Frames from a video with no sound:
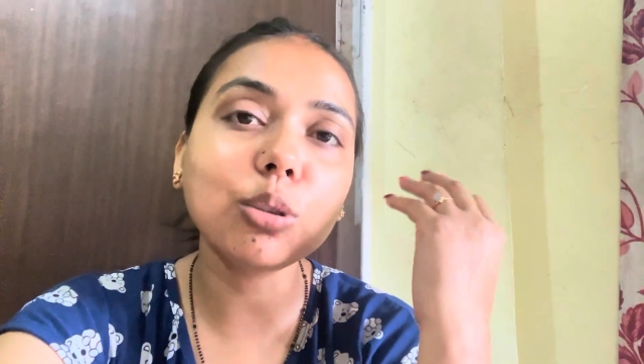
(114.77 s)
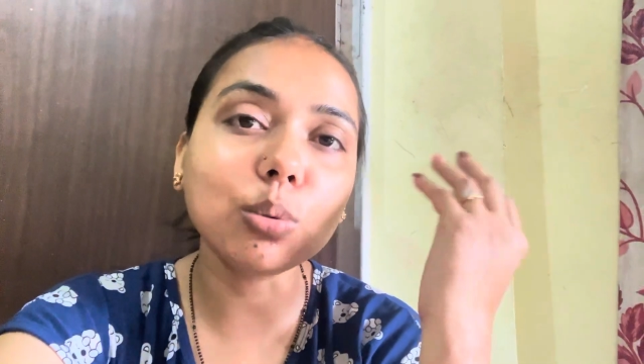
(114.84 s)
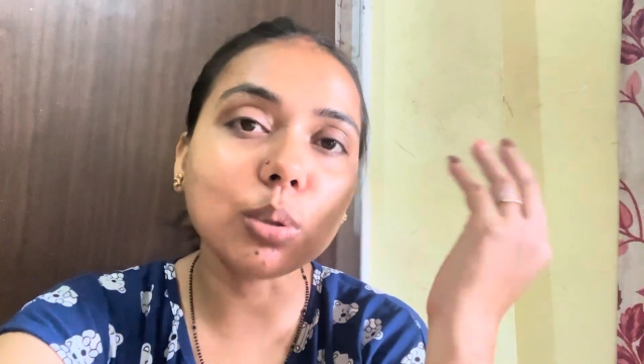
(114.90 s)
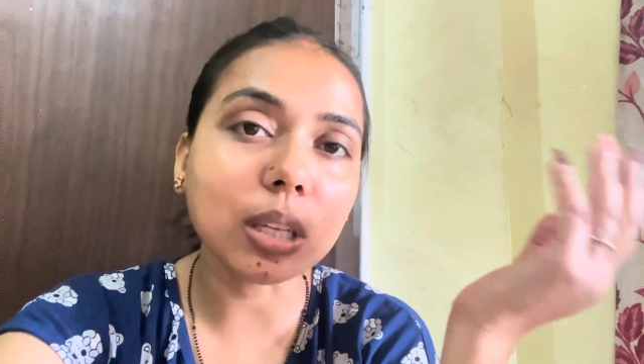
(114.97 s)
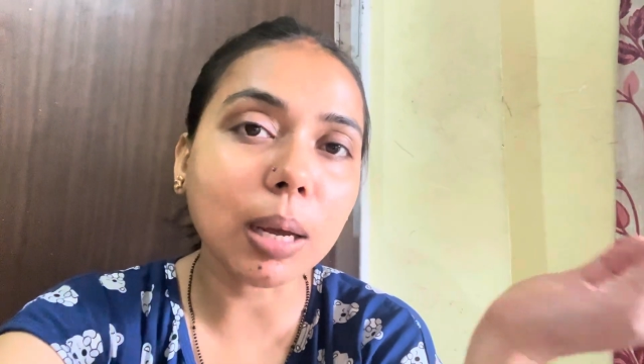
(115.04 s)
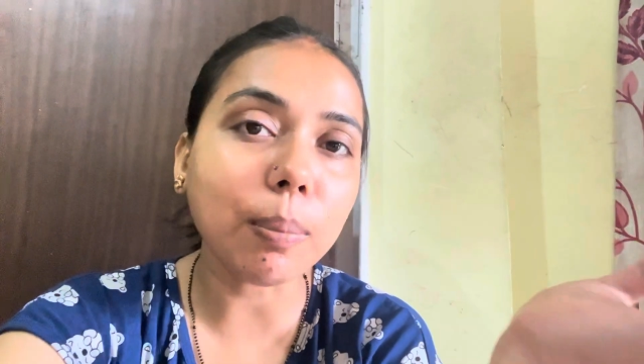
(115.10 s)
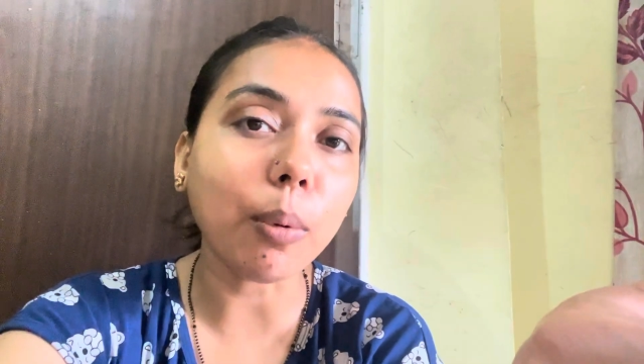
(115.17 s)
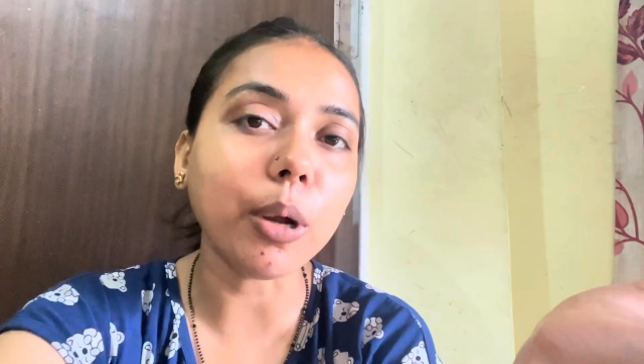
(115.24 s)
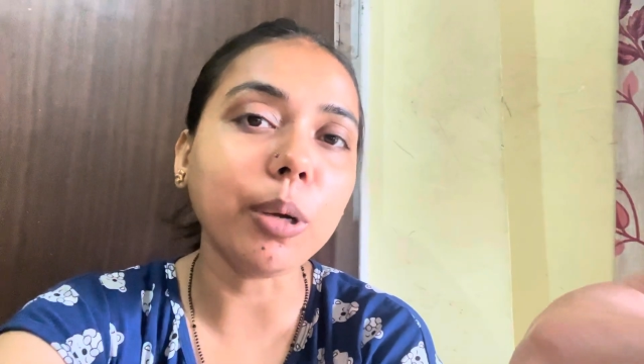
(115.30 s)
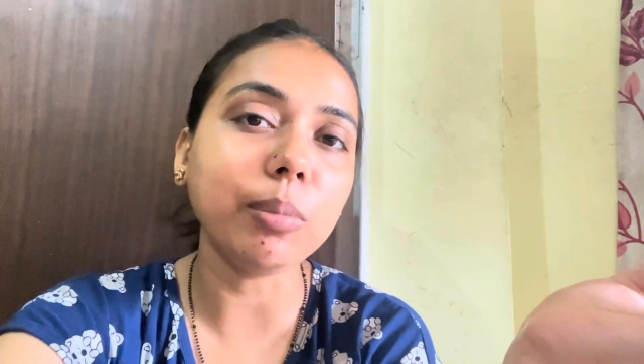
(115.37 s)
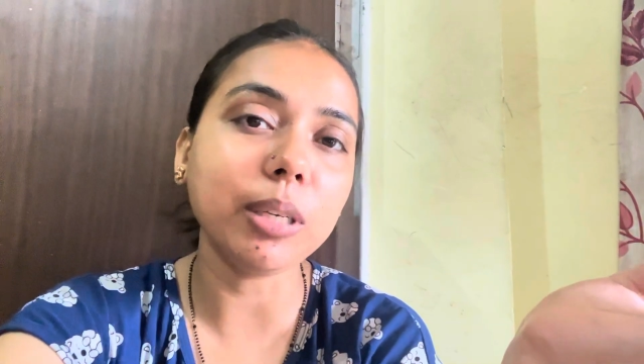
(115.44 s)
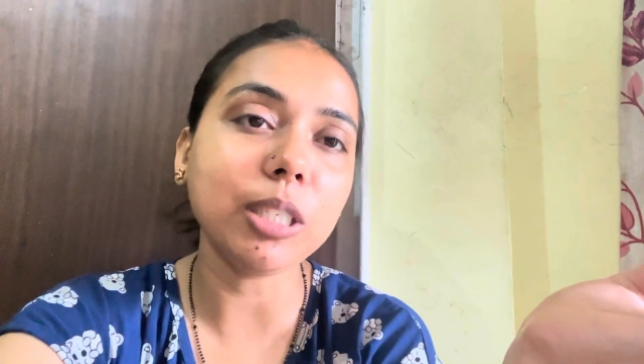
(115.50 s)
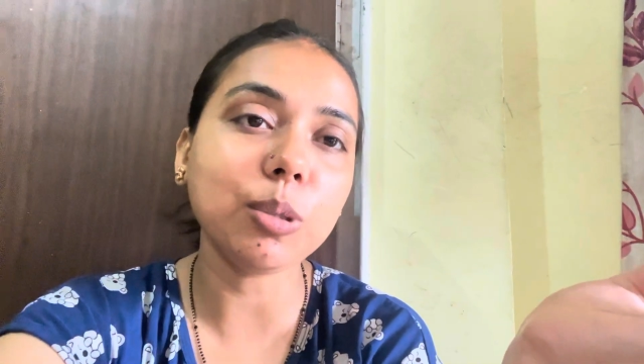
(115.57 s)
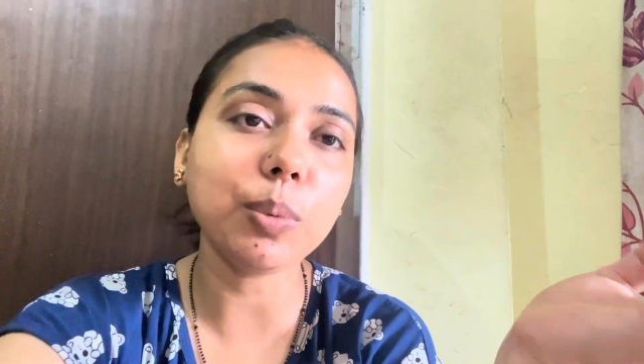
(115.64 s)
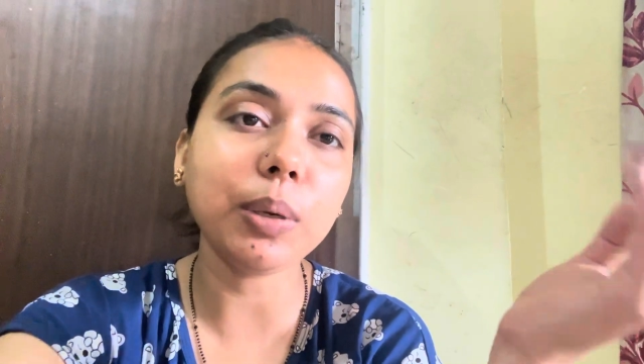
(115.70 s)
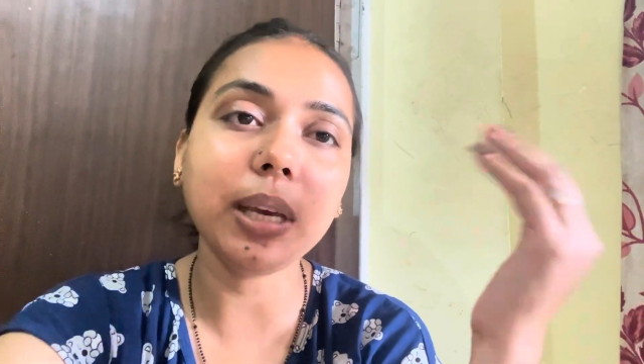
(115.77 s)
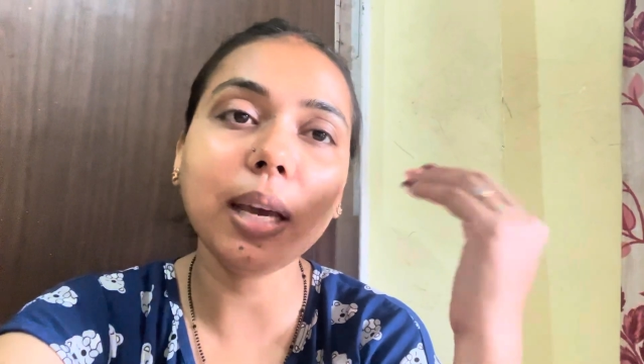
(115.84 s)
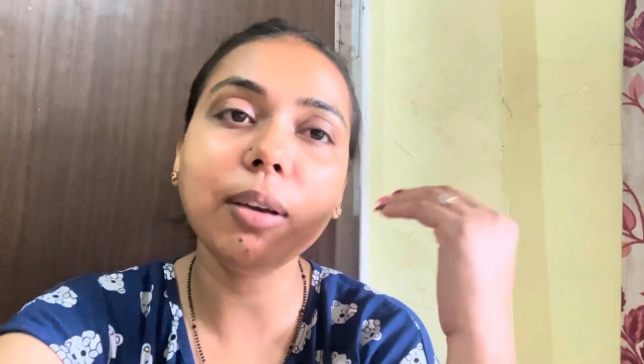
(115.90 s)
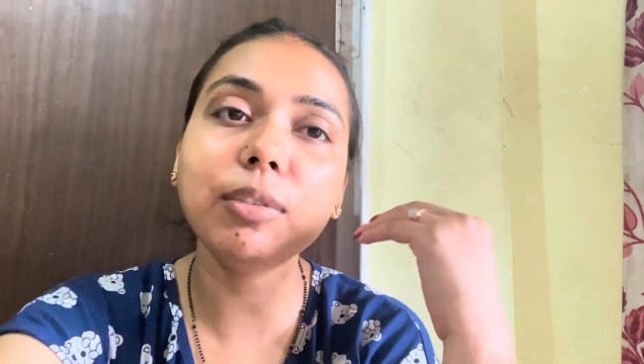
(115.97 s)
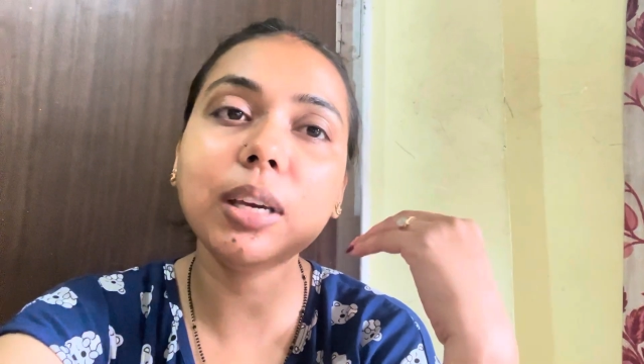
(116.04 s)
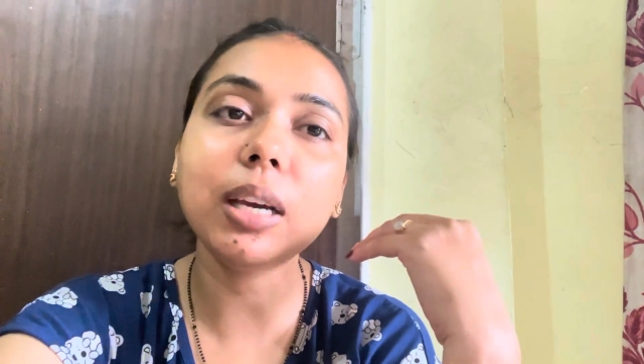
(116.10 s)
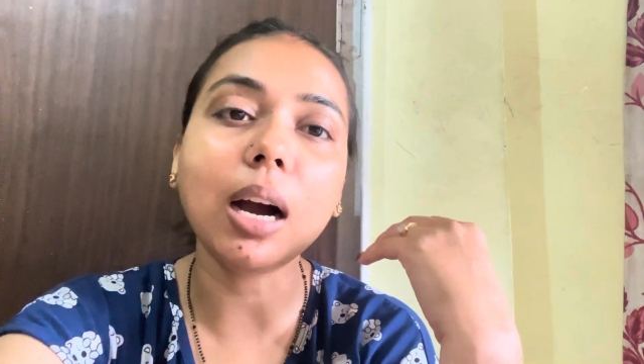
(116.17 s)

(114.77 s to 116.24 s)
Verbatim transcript: दूसरे अपॉइंटमेंट्स भी हैं वी